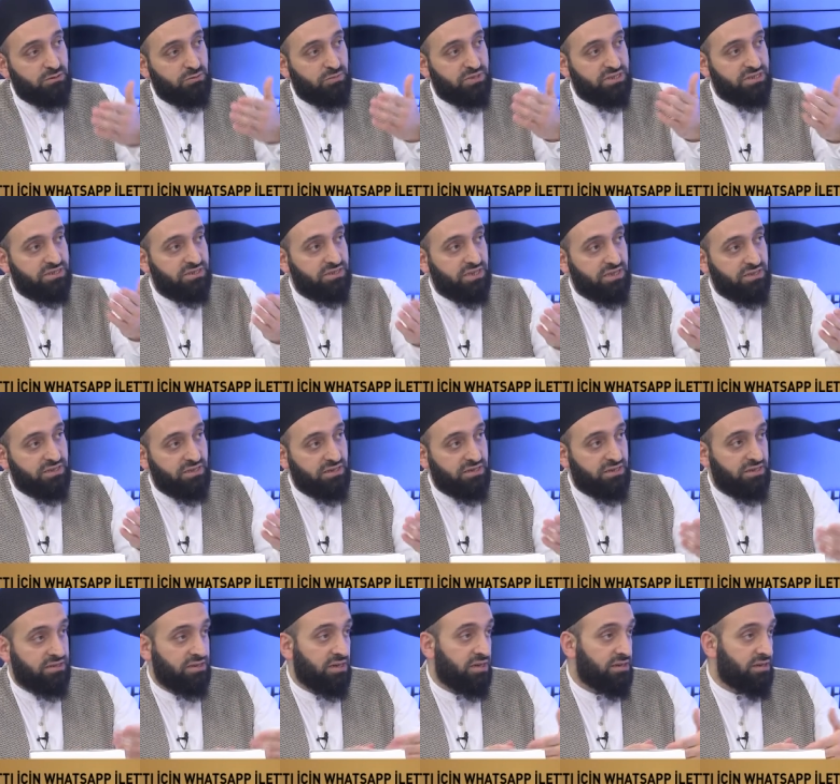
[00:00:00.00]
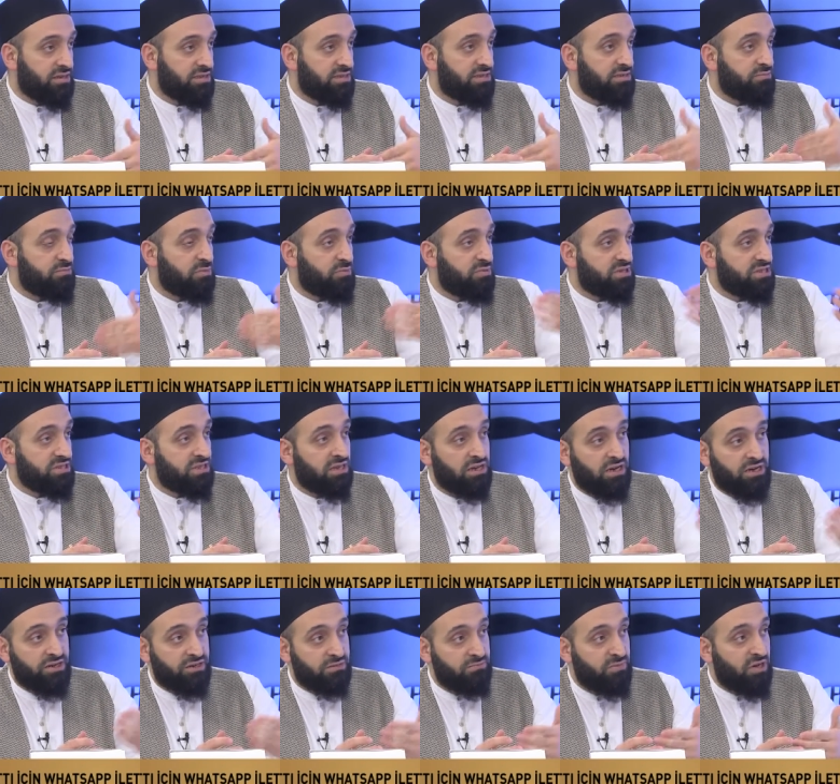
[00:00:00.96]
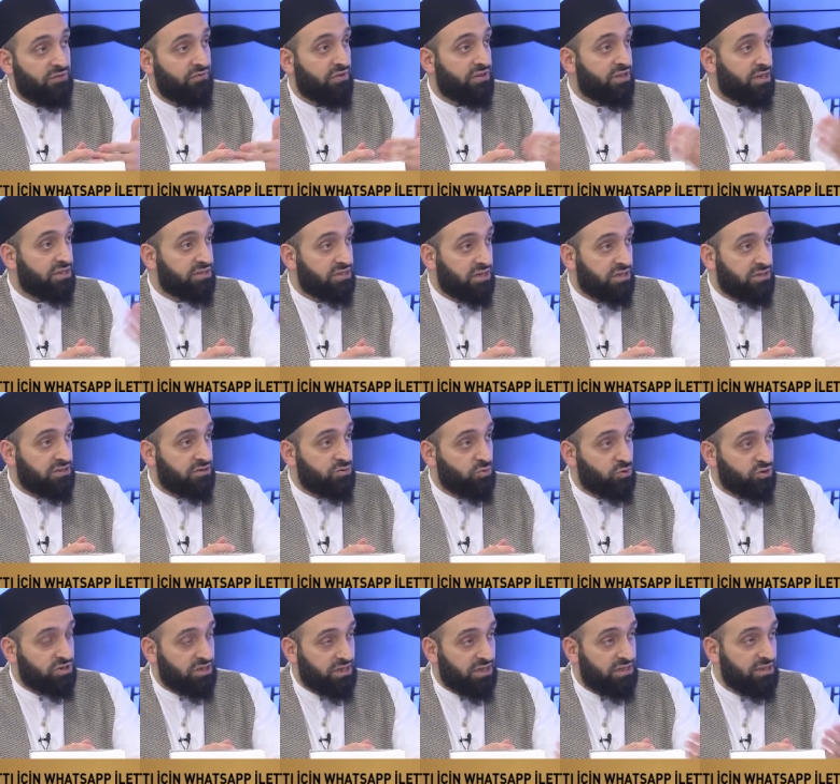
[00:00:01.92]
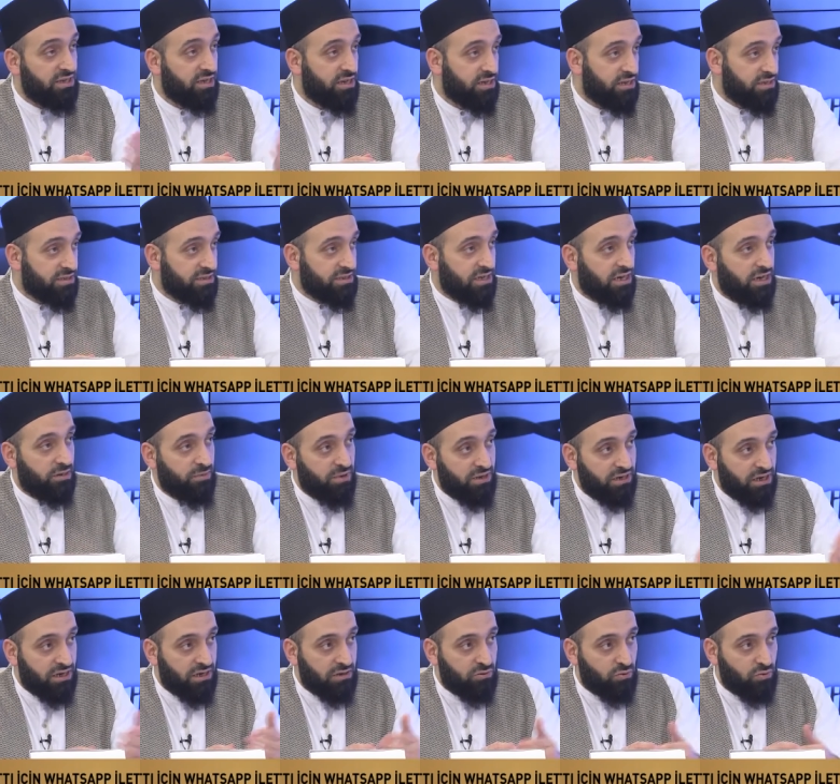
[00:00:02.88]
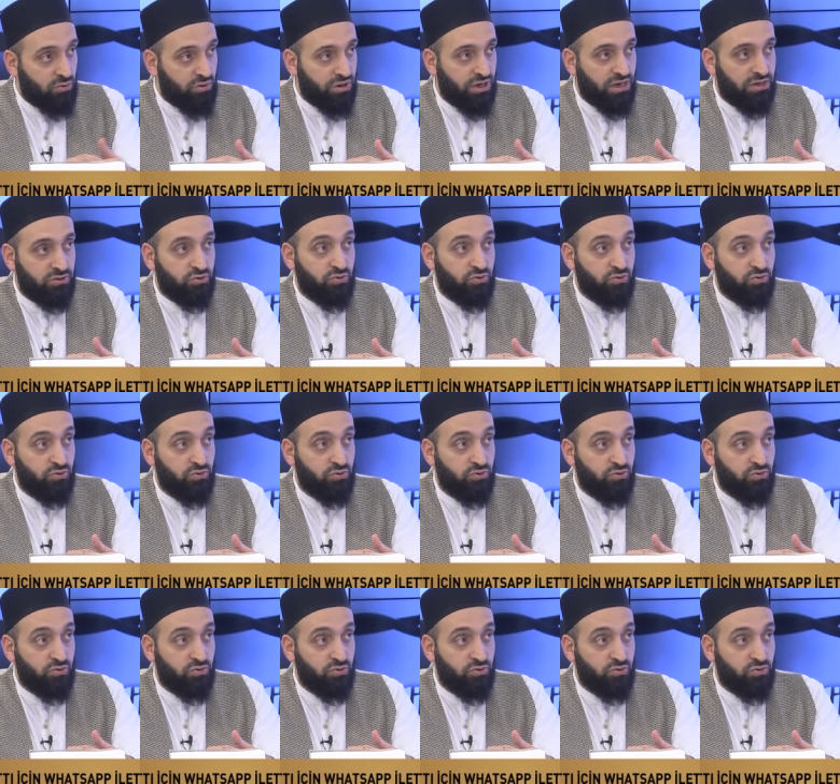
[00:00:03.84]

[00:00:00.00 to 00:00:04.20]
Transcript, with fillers: babasını reddettiğinde annesinin babasından ayrılma fedakarlığını gösteren sahabelerle dolu yani.